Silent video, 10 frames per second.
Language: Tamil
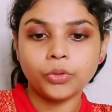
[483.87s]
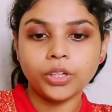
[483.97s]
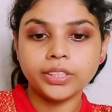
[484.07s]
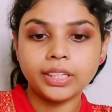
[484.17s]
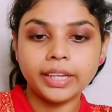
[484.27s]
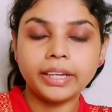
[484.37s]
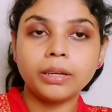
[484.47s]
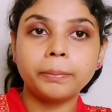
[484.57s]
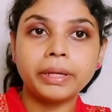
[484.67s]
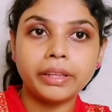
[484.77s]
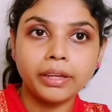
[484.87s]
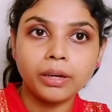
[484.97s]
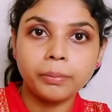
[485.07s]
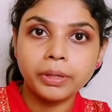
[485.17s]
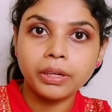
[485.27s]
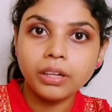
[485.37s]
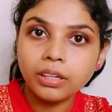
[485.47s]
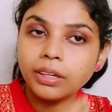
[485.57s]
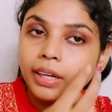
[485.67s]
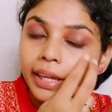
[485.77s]
வாட்டர் லைனில் பார்த்தீங்க அப்படின்னா
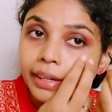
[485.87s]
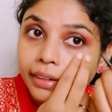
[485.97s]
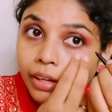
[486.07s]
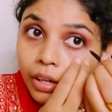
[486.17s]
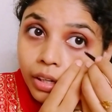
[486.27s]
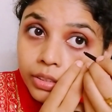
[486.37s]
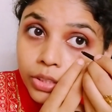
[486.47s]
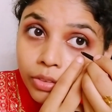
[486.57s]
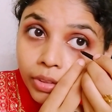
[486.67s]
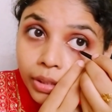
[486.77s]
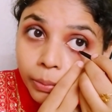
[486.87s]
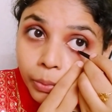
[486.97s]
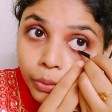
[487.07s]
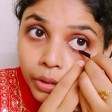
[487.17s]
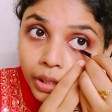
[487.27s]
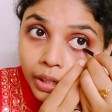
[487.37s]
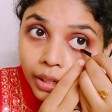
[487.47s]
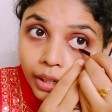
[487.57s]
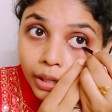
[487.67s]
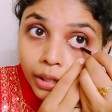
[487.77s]
லைட்டாக காஜல் வந்து போட்டுக்கிறேன்